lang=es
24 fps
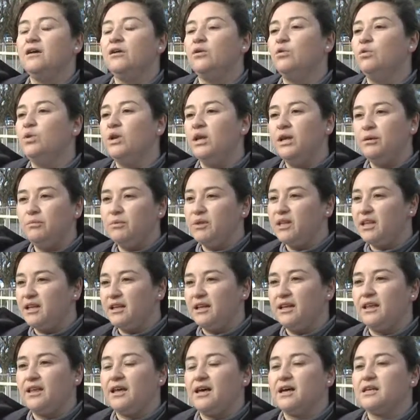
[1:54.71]
un límite
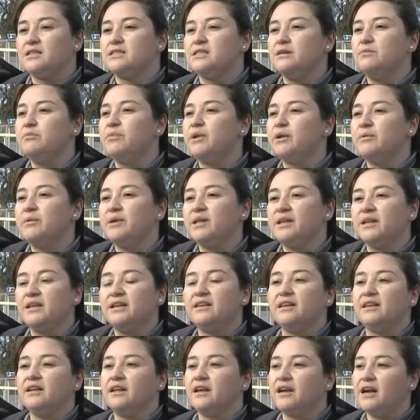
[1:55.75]
de edad, simplemente es
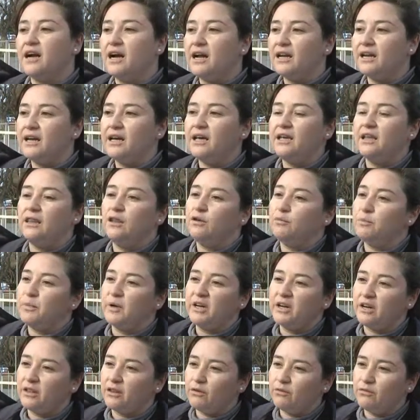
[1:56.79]
tener ganas y
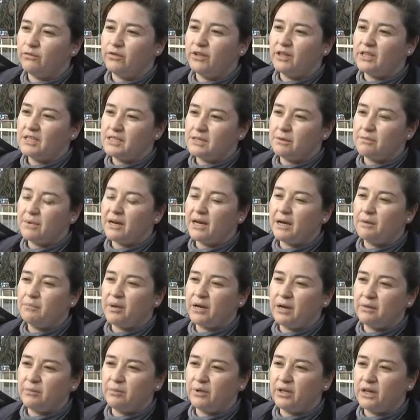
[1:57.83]
disponer de un fin de semana
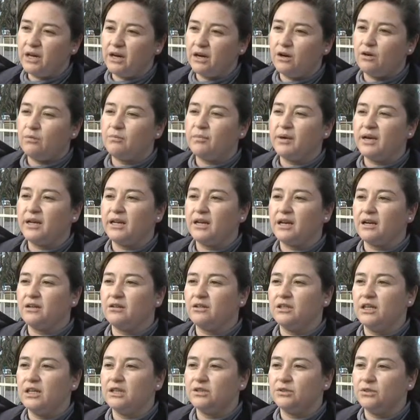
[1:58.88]
para poder
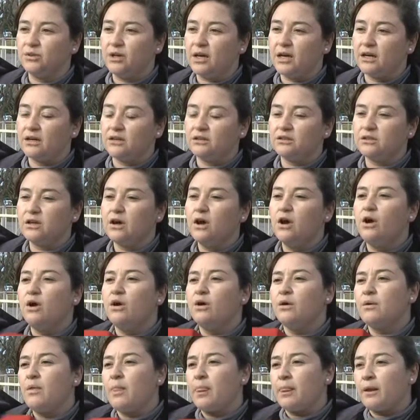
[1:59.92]
acompañarnos y ayudarnos
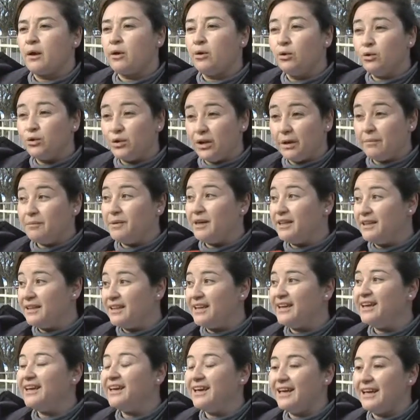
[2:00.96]

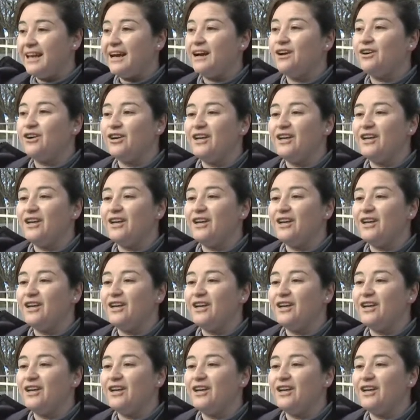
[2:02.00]
justamente la